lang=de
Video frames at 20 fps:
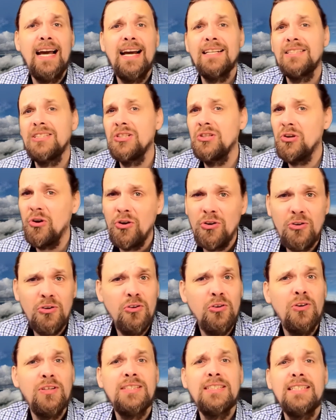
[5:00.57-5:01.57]

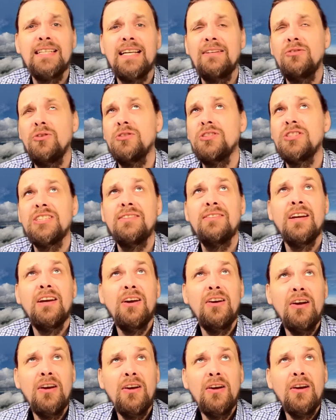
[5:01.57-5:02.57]
1899, 19...
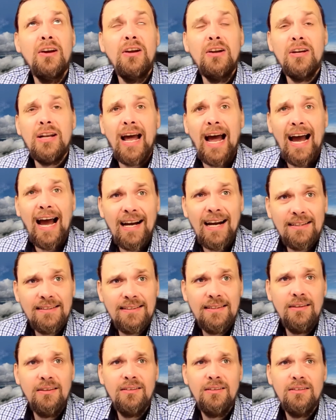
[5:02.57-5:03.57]

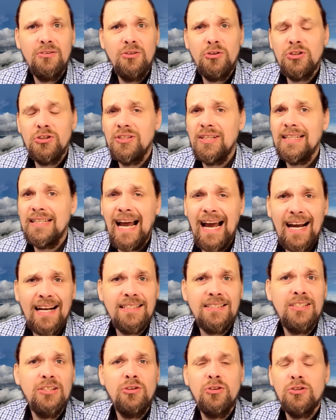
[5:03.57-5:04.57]
8, äh,
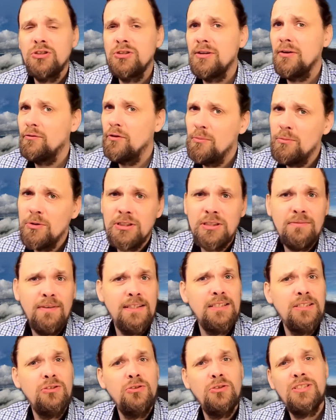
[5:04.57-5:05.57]
1918,
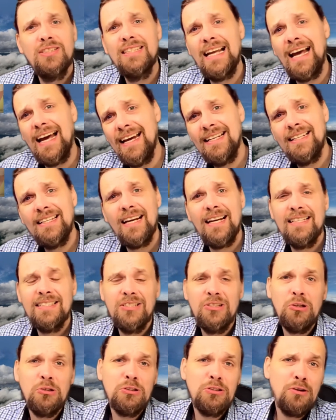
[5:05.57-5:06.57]
1925,
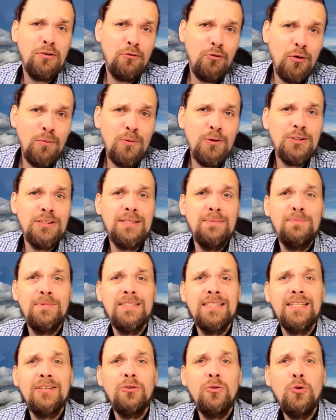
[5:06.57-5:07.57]
1931,
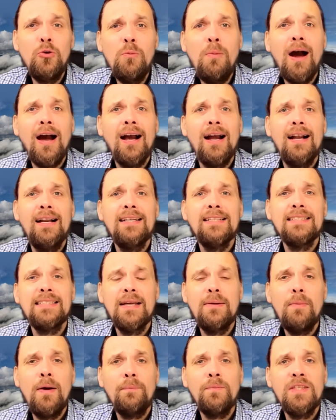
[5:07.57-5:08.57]
1975, überall
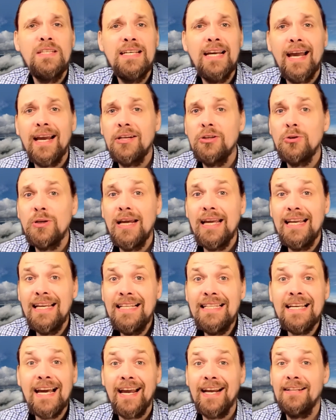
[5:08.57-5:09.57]
es immer direkte oder
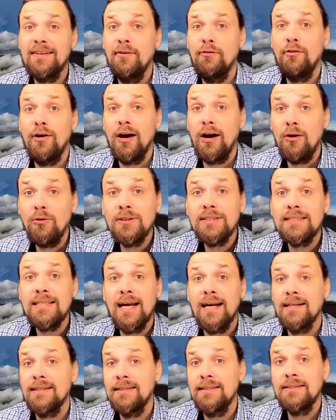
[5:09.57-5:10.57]
indirekte
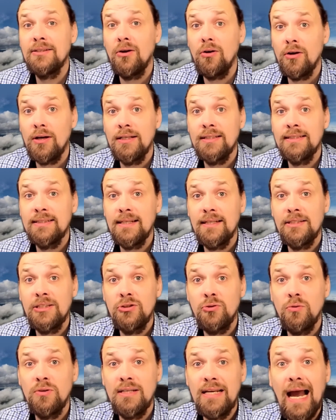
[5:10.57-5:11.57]
Voraussagen dieser
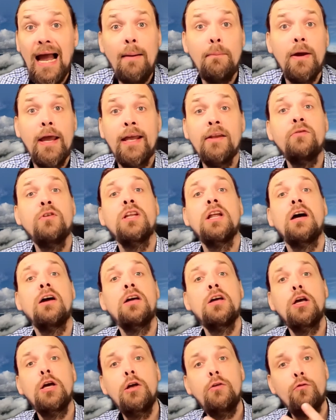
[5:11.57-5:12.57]
Organisation gab, entweder
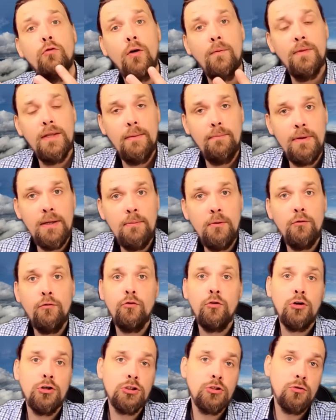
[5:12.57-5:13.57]
in Form der
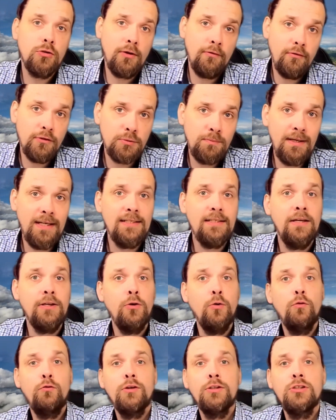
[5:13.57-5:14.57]
Bibelforscher oder später
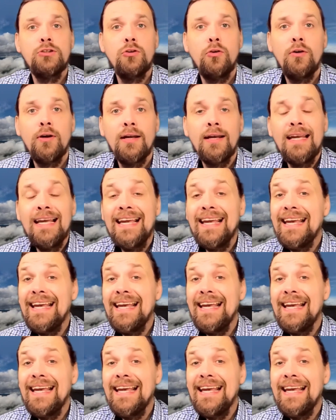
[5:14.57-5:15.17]
Jofas Zeugen,